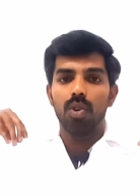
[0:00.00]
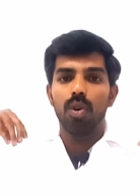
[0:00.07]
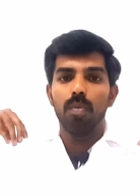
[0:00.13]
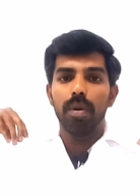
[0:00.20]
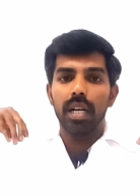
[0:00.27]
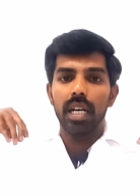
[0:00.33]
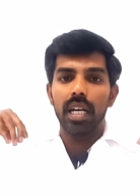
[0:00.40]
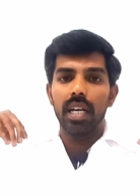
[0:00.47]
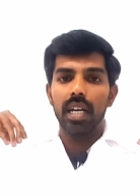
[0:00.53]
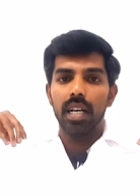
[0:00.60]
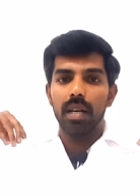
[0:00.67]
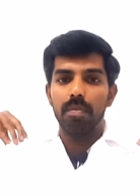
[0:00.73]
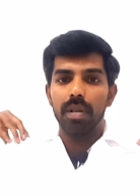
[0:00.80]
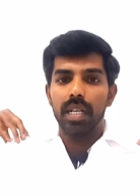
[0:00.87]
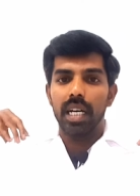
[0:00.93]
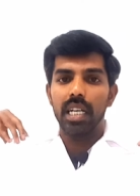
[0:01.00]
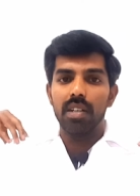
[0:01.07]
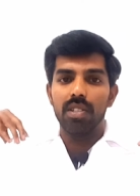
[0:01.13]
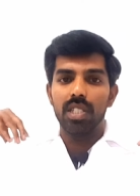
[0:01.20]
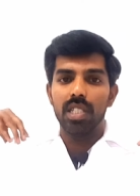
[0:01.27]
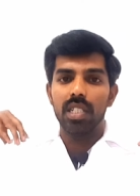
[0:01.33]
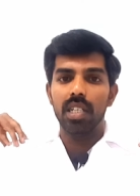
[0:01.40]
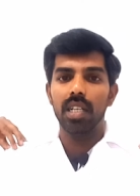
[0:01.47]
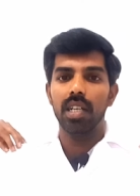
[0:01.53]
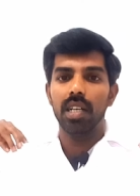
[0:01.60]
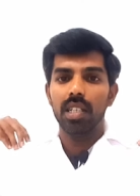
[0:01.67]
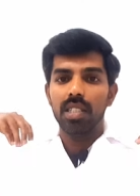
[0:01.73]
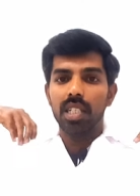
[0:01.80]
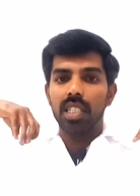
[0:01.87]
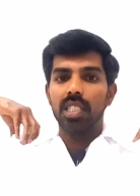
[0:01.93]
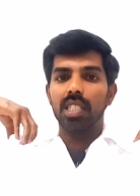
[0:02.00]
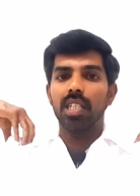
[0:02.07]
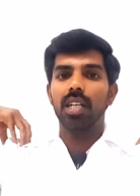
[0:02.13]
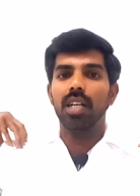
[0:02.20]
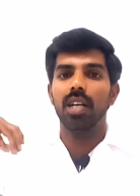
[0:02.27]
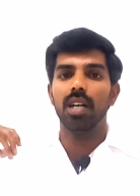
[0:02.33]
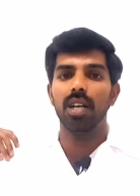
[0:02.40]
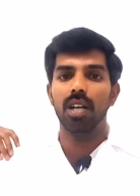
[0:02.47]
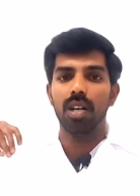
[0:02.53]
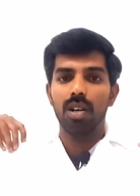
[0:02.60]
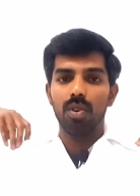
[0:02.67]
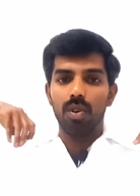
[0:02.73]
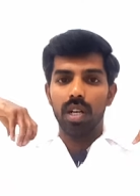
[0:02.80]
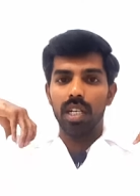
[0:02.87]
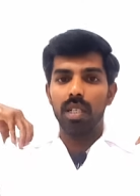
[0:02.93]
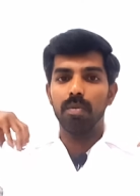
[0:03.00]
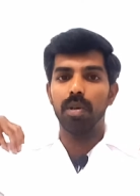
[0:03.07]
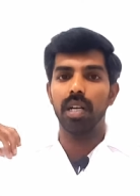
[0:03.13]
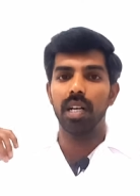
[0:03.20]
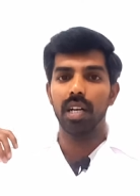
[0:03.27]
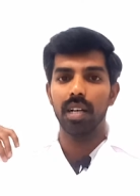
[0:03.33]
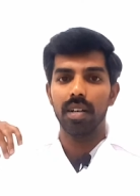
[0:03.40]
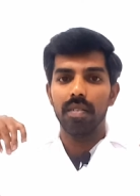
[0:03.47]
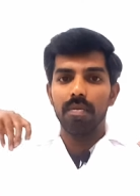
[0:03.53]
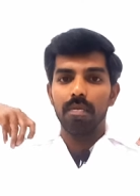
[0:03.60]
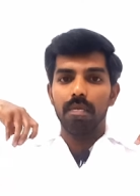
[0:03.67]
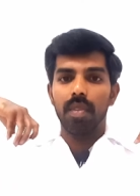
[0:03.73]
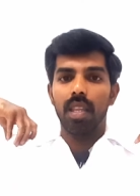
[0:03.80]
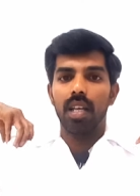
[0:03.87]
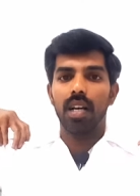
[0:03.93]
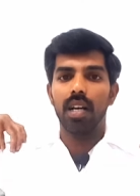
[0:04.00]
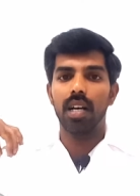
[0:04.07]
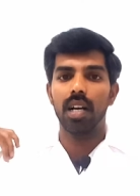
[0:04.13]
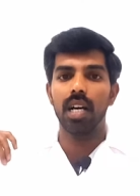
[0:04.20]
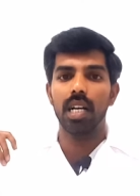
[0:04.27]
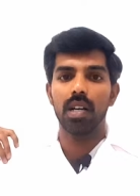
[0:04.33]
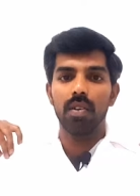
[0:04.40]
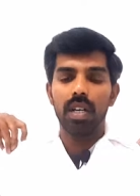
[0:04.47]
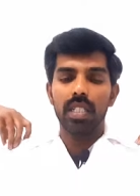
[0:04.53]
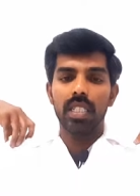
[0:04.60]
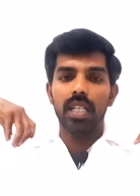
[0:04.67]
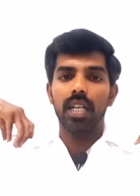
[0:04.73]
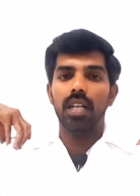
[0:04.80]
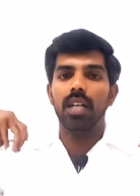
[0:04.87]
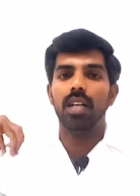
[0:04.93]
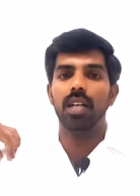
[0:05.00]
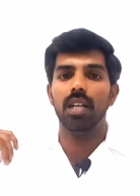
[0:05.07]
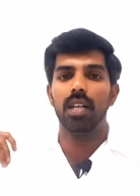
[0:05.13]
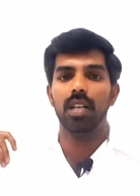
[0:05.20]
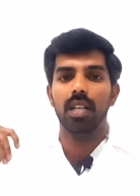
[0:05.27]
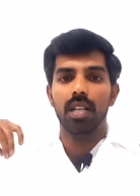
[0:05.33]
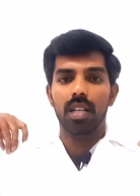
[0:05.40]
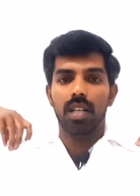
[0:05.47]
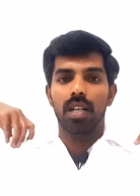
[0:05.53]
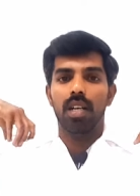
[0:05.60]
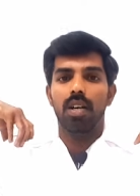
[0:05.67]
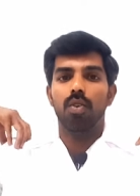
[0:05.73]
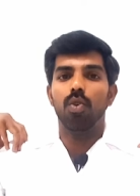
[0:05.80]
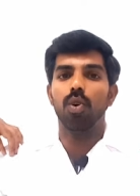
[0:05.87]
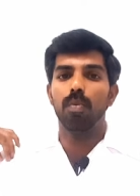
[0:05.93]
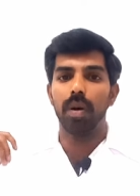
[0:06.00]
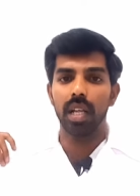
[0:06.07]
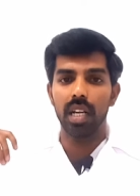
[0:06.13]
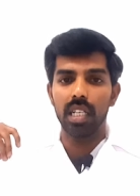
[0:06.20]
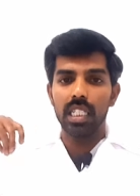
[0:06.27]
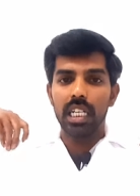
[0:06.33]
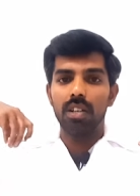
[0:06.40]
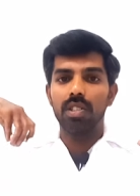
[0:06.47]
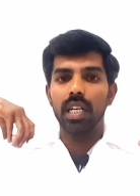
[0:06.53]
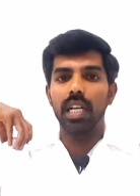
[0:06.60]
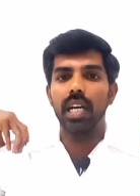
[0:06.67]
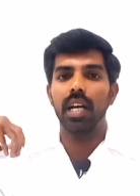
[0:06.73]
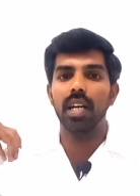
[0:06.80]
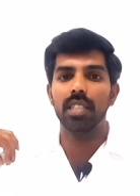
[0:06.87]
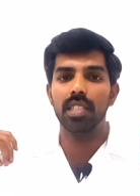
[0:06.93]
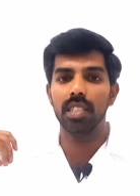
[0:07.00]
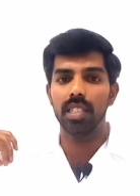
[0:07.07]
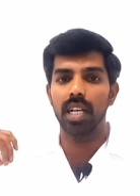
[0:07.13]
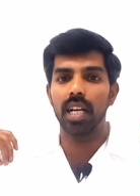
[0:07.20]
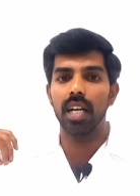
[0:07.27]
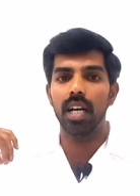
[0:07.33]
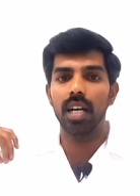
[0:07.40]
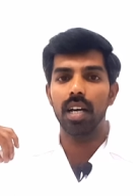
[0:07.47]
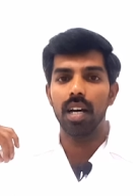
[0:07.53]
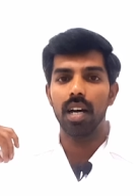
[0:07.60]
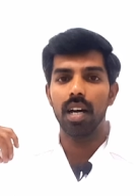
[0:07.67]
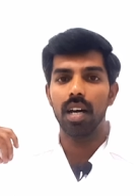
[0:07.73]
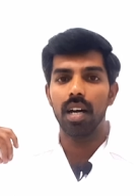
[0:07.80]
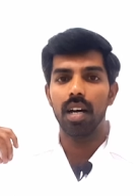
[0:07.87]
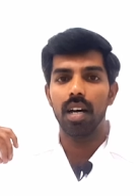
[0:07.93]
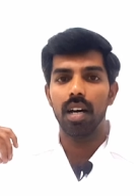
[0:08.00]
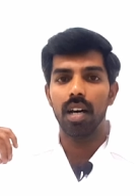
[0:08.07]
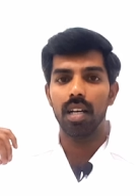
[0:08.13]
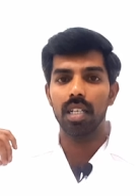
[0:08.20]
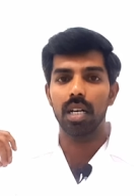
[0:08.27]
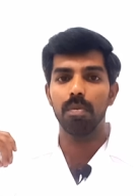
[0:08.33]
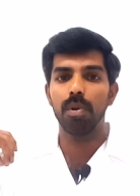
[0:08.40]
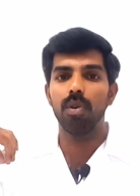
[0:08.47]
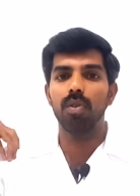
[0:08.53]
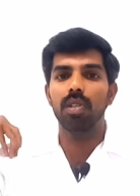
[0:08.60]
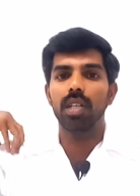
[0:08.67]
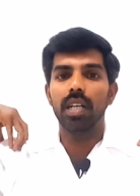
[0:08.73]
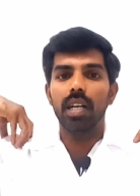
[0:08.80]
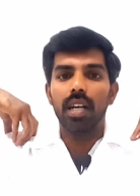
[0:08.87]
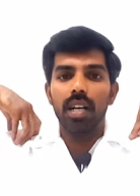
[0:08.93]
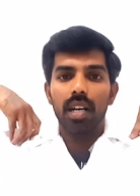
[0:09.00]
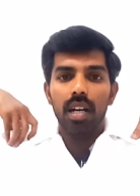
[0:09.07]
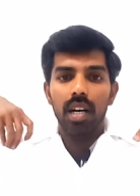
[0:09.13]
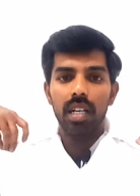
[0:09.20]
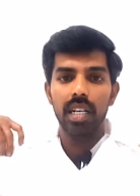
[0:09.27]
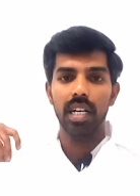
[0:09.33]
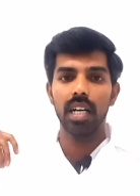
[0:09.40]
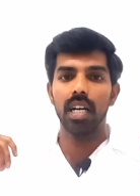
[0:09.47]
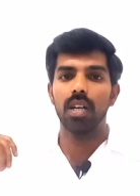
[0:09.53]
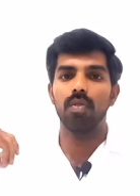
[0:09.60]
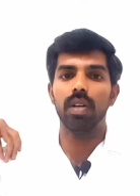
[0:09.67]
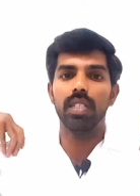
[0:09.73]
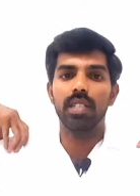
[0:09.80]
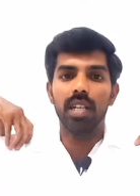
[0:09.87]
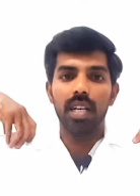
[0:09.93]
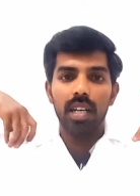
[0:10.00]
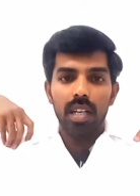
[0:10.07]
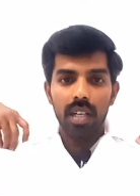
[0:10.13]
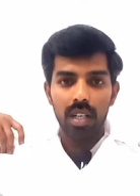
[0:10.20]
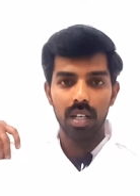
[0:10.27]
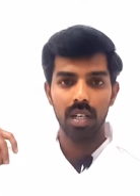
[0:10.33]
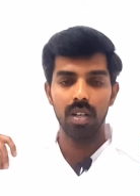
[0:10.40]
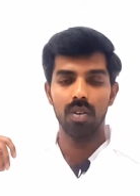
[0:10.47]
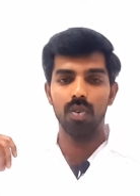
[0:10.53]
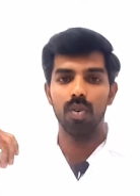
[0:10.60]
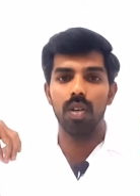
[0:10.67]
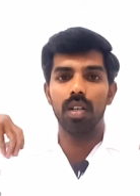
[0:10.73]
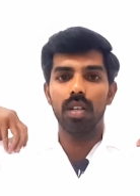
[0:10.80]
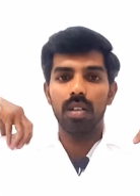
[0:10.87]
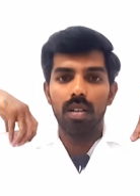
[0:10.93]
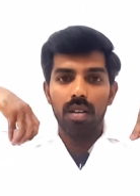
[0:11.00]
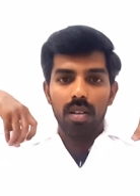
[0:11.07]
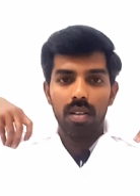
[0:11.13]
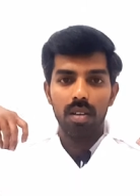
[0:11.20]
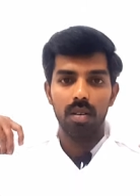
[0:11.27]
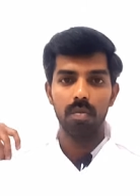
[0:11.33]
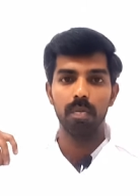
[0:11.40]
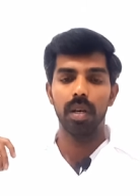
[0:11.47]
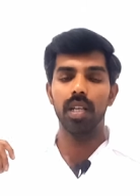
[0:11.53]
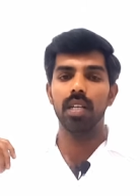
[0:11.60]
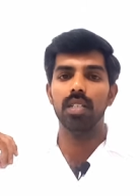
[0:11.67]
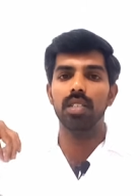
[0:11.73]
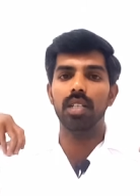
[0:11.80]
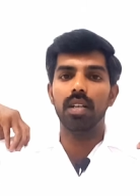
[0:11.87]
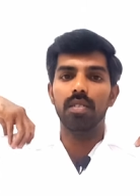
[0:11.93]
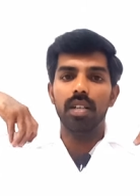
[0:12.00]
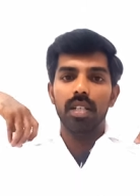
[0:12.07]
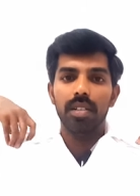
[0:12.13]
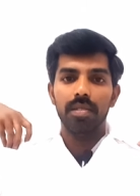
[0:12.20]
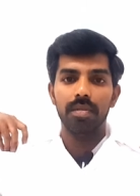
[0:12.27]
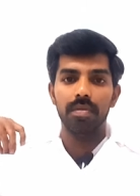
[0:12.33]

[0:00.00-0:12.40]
தோள்பட்டையை அப்படி கையை வச்சுட்டு ஜஸ்ட்டு ரொட்டேட் பண்ணுங்கள் கிளாக் வைஸாக ஒரு பதினஞ்சு தடவை செய்யுங்க செஞ்சிங்கன்னா அதுக்கப்புறம் வந்து ஆன்டி கிளாக் வைஸில் ஒரு பதினஞ்சு தடவை